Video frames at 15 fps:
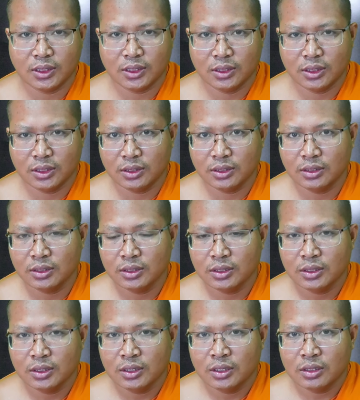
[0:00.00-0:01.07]
cứ
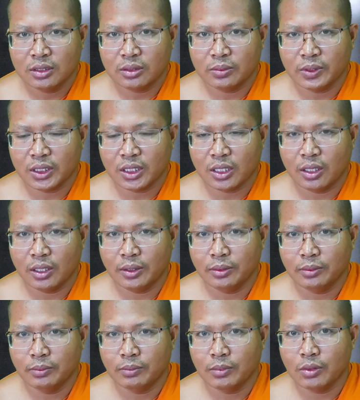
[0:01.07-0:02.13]
chúng ta thà
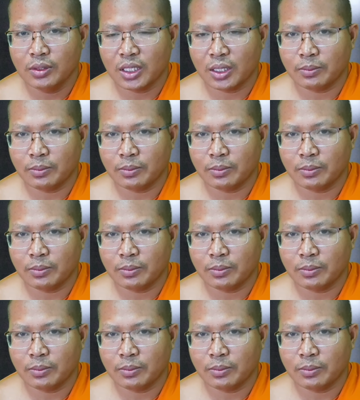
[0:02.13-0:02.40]
Mula